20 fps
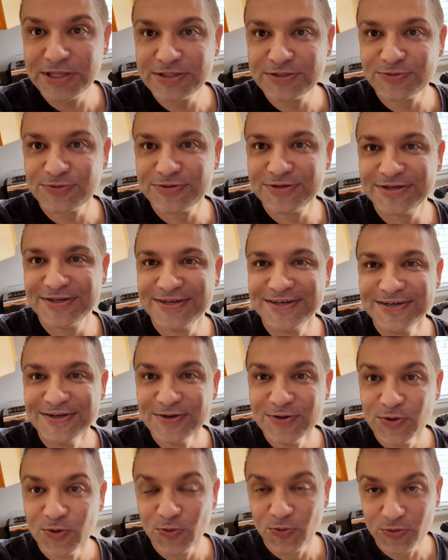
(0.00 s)
ich trinke
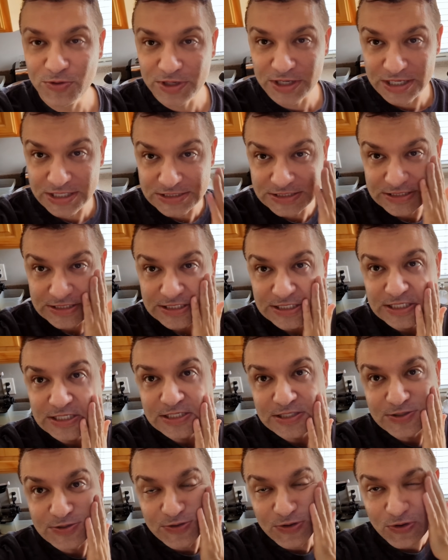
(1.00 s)
jeden Morgen
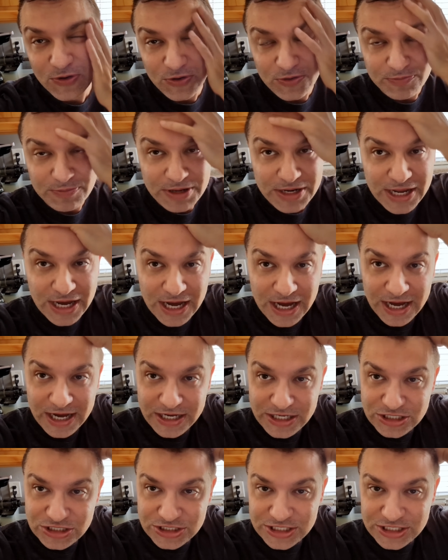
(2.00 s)
AG1. Aber ich habe eine